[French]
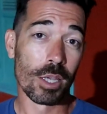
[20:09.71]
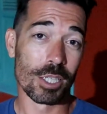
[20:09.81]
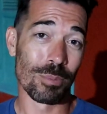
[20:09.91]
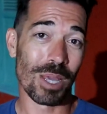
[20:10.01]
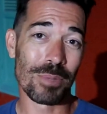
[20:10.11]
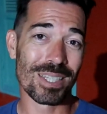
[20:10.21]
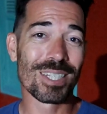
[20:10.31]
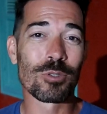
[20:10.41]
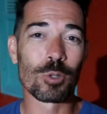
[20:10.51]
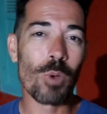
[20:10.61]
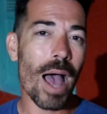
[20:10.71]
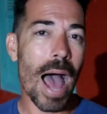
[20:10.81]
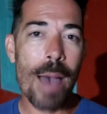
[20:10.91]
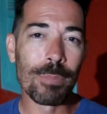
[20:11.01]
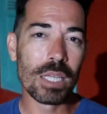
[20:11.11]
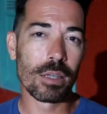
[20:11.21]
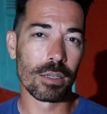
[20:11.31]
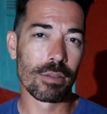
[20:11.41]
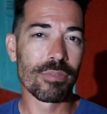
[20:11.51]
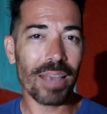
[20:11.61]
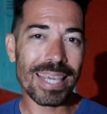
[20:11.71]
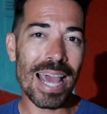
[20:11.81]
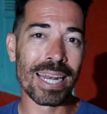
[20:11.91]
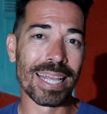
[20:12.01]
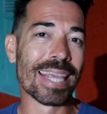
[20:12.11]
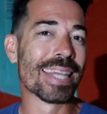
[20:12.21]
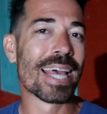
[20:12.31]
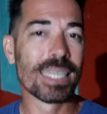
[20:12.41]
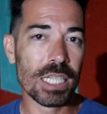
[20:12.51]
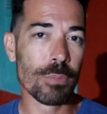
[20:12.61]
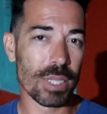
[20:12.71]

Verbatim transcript: J'aimerais remercier ce soir Amine, Ferial et Nadi.